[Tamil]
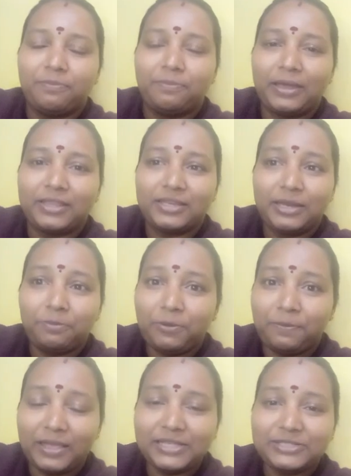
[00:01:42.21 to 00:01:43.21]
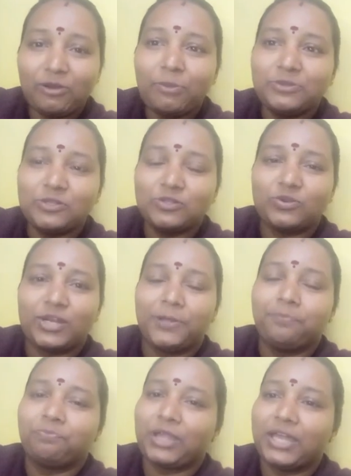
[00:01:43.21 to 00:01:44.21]
பேர்த்துக்கிட்ட போய் பேசுவேன் அப்படின்னு
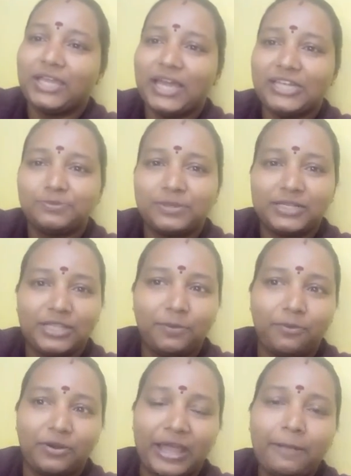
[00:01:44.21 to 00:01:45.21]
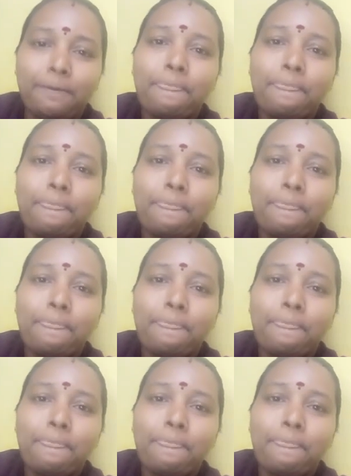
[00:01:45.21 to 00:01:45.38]
சொன்னேன் அதே ஹாஸ்பிட்டலுக்கு தான் போனேன்